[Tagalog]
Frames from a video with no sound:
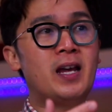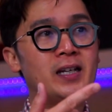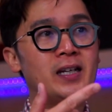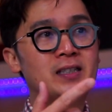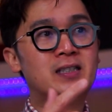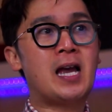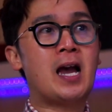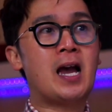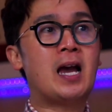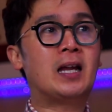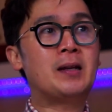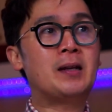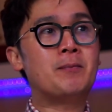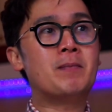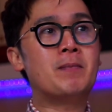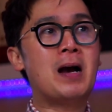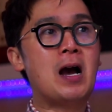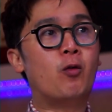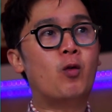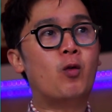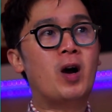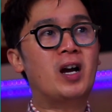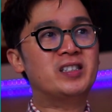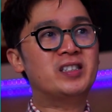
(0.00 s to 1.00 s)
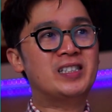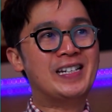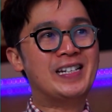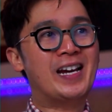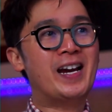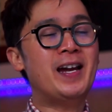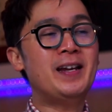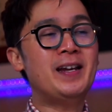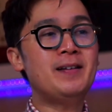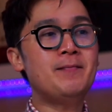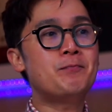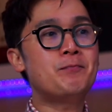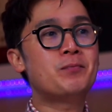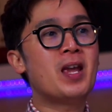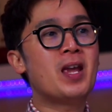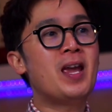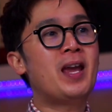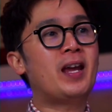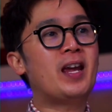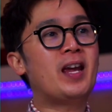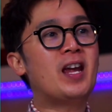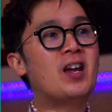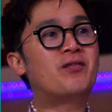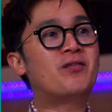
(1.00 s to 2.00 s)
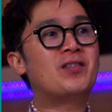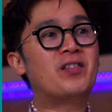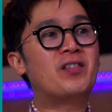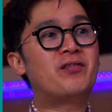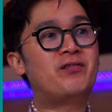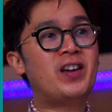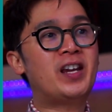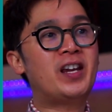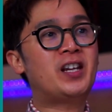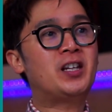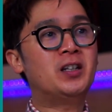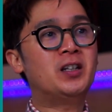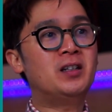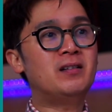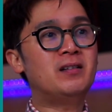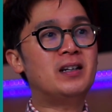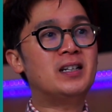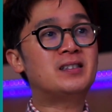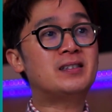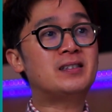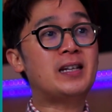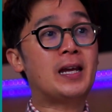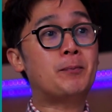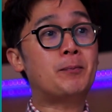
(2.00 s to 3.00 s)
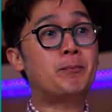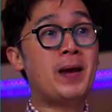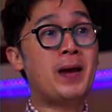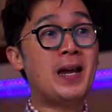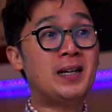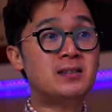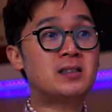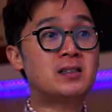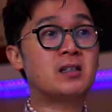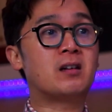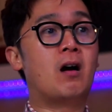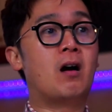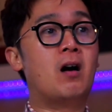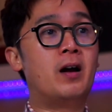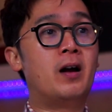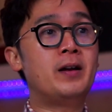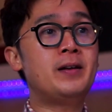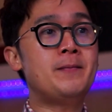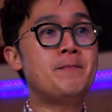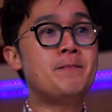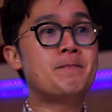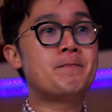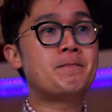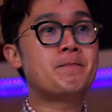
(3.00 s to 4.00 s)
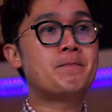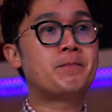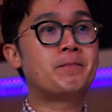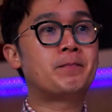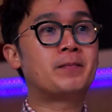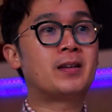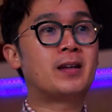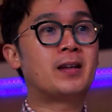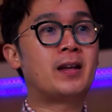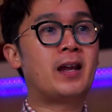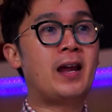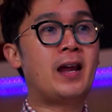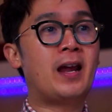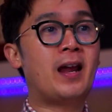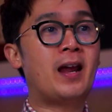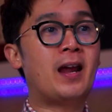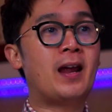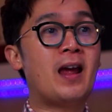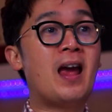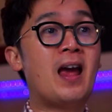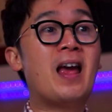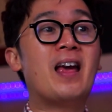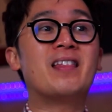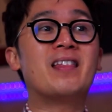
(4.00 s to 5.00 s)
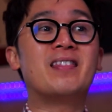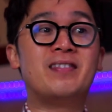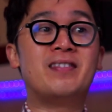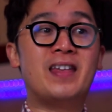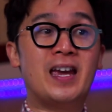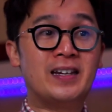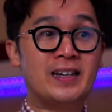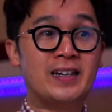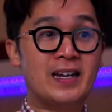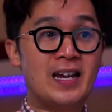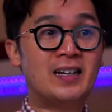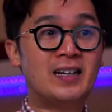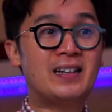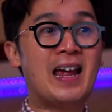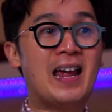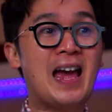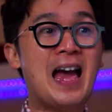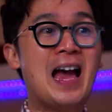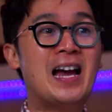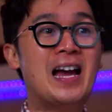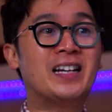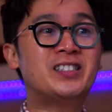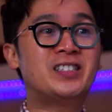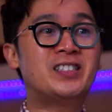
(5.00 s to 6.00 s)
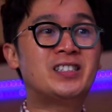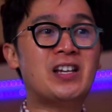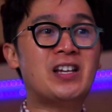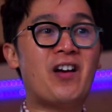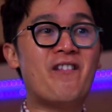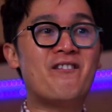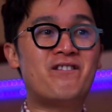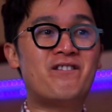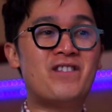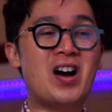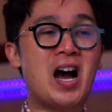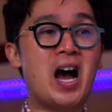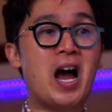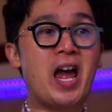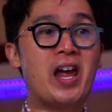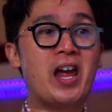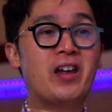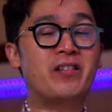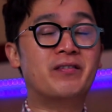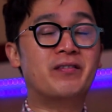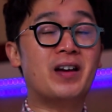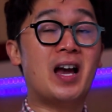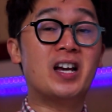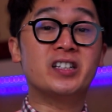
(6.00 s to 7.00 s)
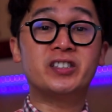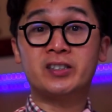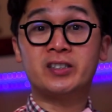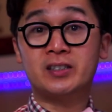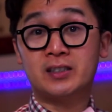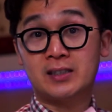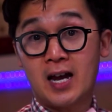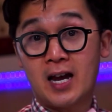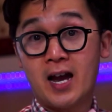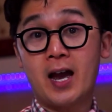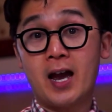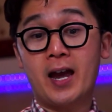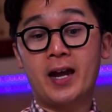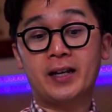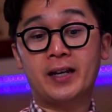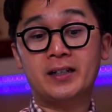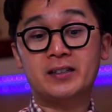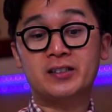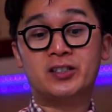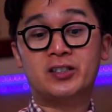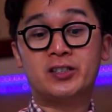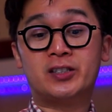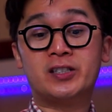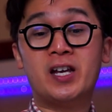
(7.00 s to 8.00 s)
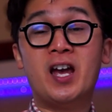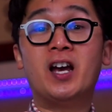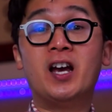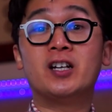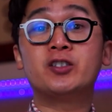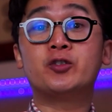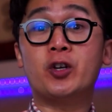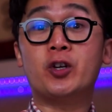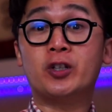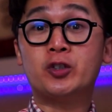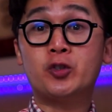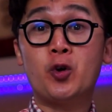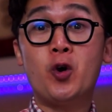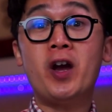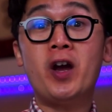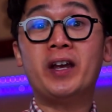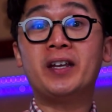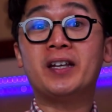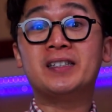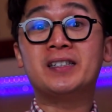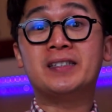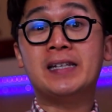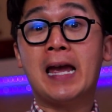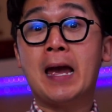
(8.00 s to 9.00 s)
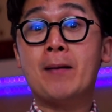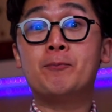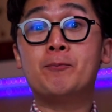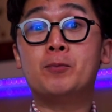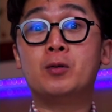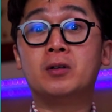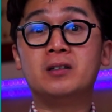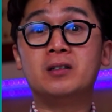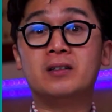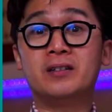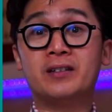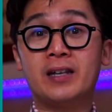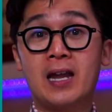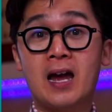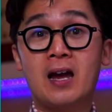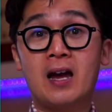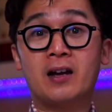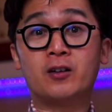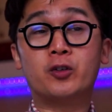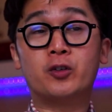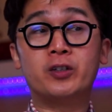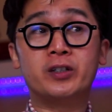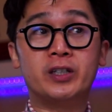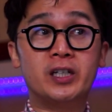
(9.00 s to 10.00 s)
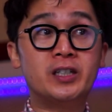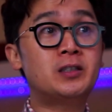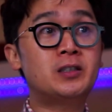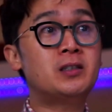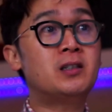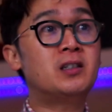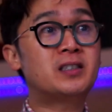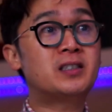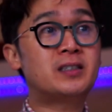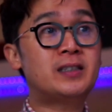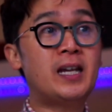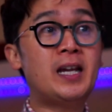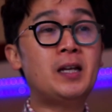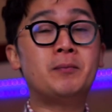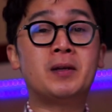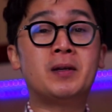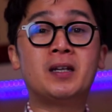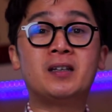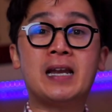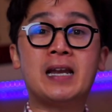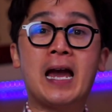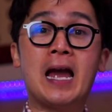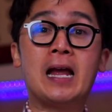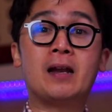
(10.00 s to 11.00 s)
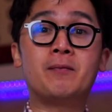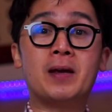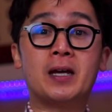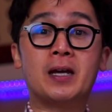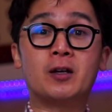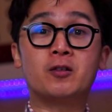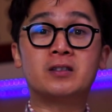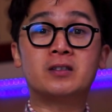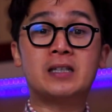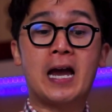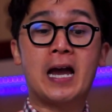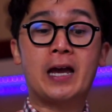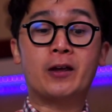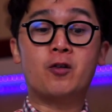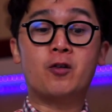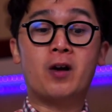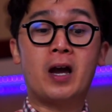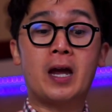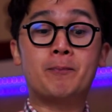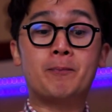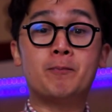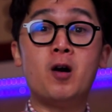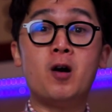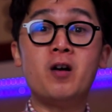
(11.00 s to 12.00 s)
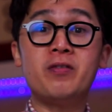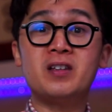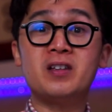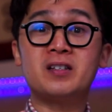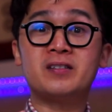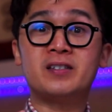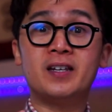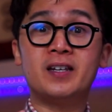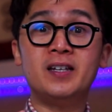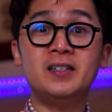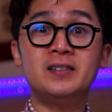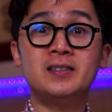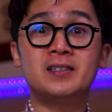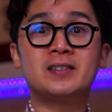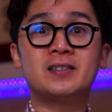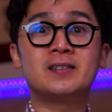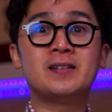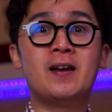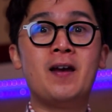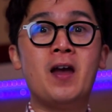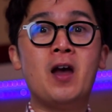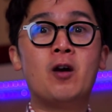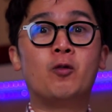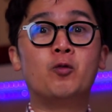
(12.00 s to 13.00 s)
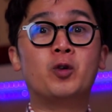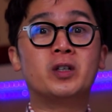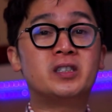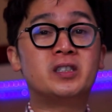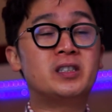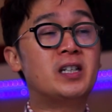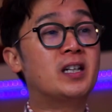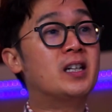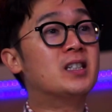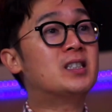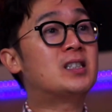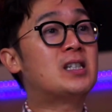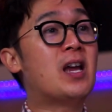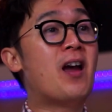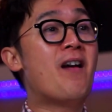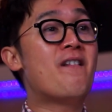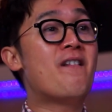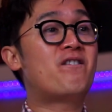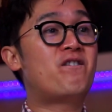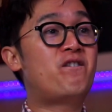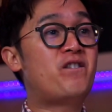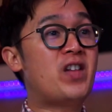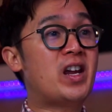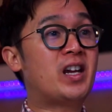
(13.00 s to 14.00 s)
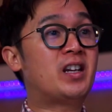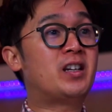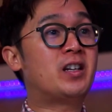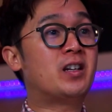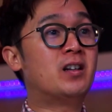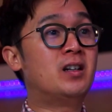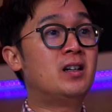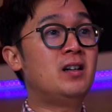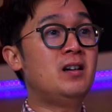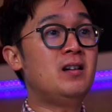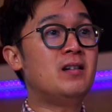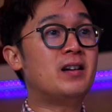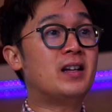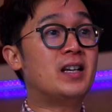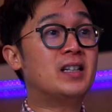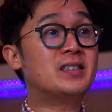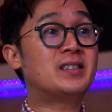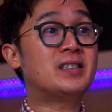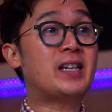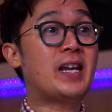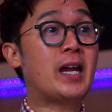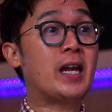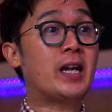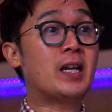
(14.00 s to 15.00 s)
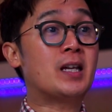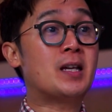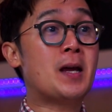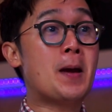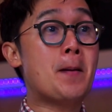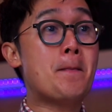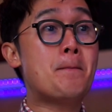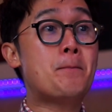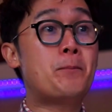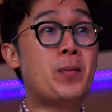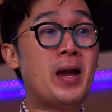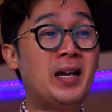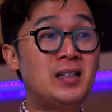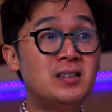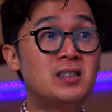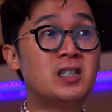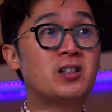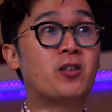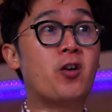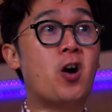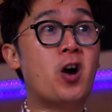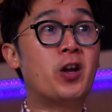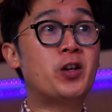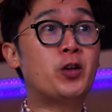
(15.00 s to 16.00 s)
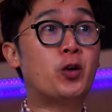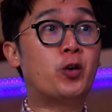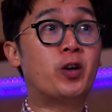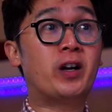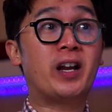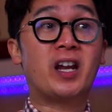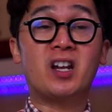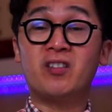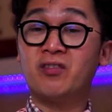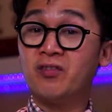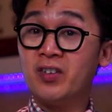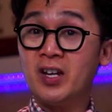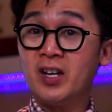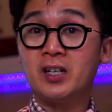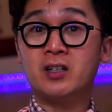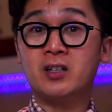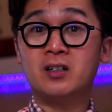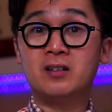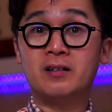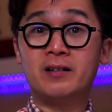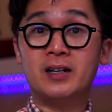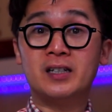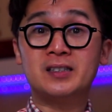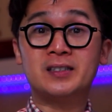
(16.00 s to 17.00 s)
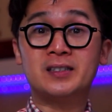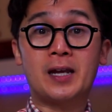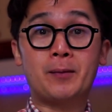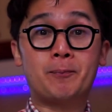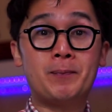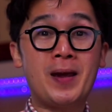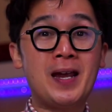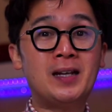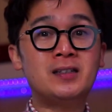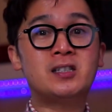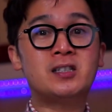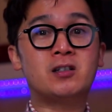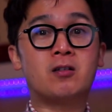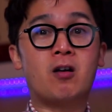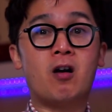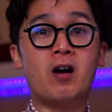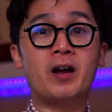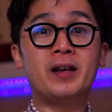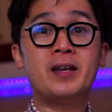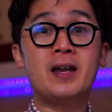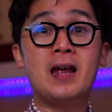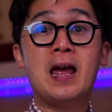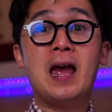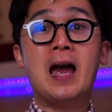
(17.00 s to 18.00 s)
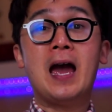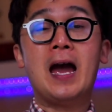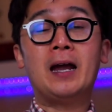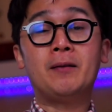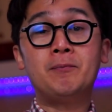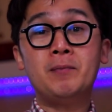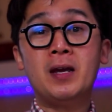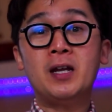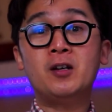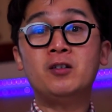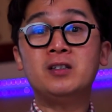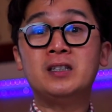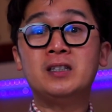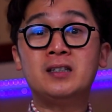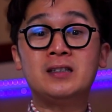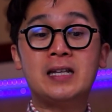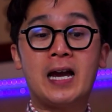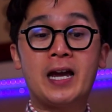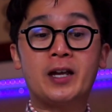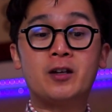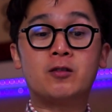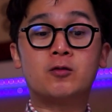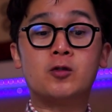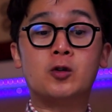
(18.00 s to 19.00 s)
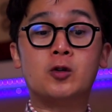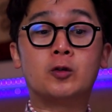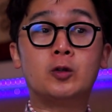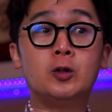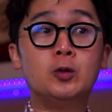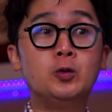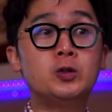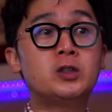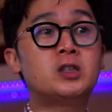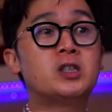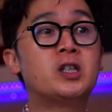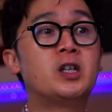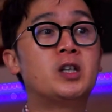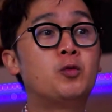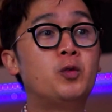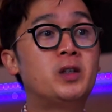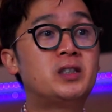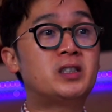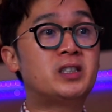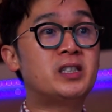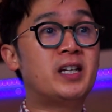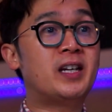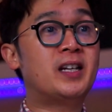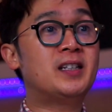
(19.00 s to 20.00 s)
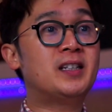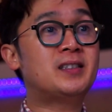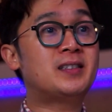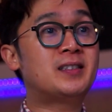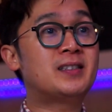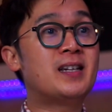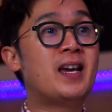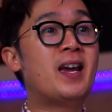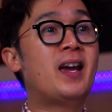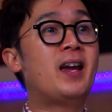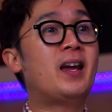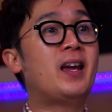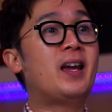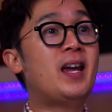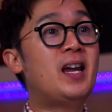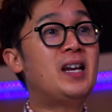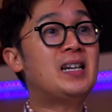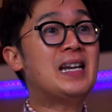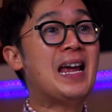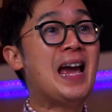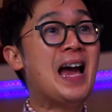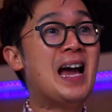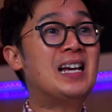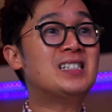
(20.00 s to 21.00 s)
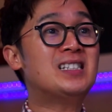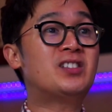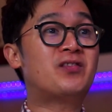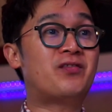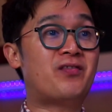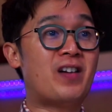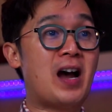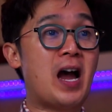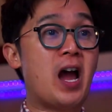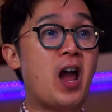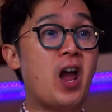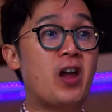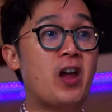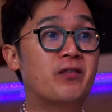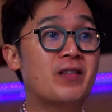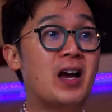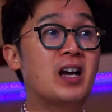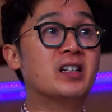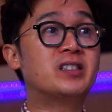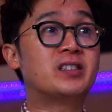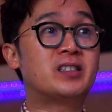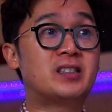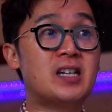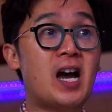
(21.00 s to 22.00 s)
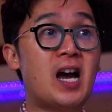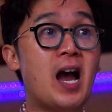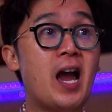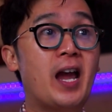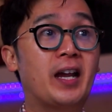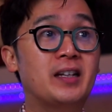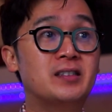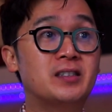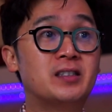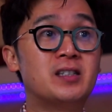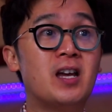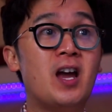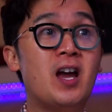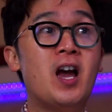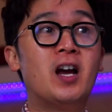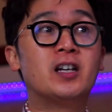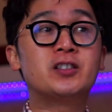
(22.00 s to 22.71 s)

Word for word: Isang halimbawa dyan, if a figure is a pentagon, then it has five sides. So ito ay example ng conditional statement dahil meron tayong hypothesis which is figure is a pentagon or a figure is a pentagon at meron din tayong conclusion which is it has five sides.